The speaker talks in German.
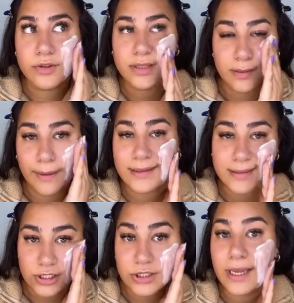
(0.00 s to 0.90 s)
dass die beiden
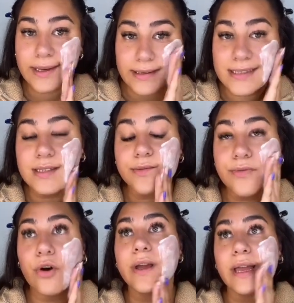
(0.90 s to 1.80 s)
sich trennen. Es lief
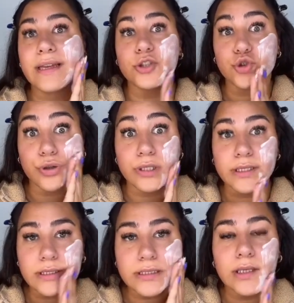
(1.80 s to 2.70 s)
vorher ja schon
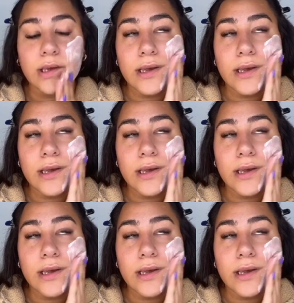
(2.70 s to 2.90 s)
nicht.